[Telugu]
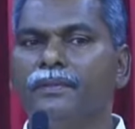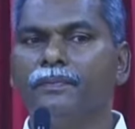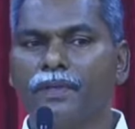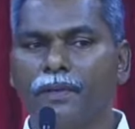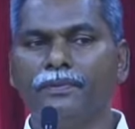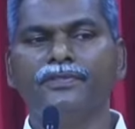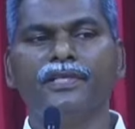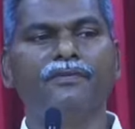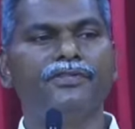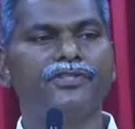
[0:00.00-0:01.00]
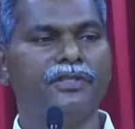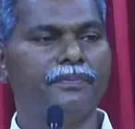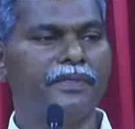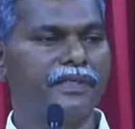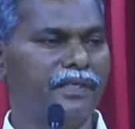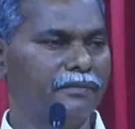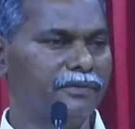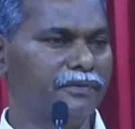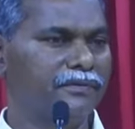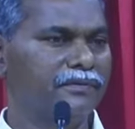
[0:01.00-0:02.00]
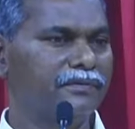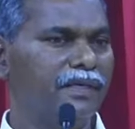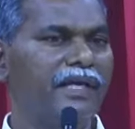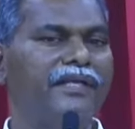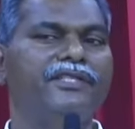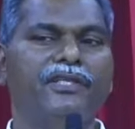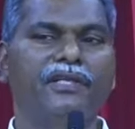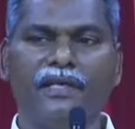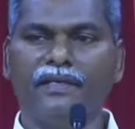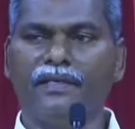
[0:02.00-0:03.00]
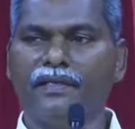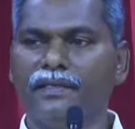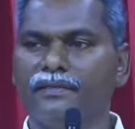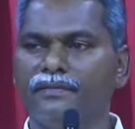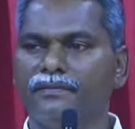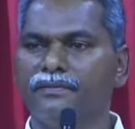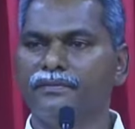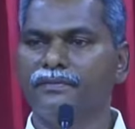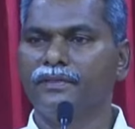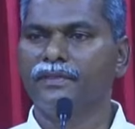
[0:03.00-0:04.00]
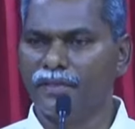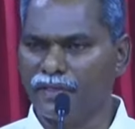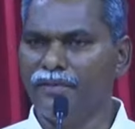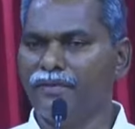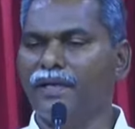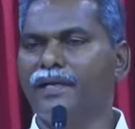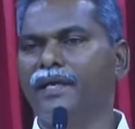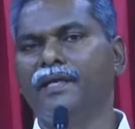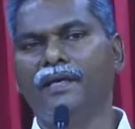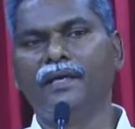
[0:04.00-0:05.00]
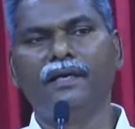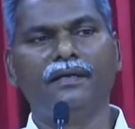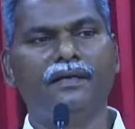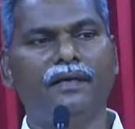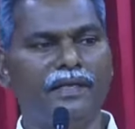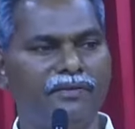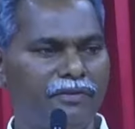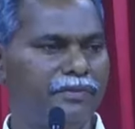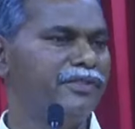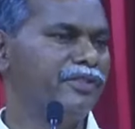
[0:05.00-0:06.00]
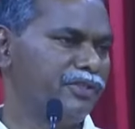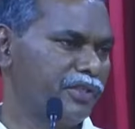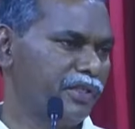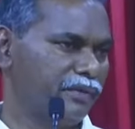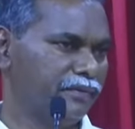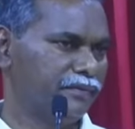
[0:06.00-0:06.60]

ప్రభు సెలవిచ్చిన ప్రకారము అన్యజనులు అంటే రెండు రకాలుగా ఆయన విభజించారు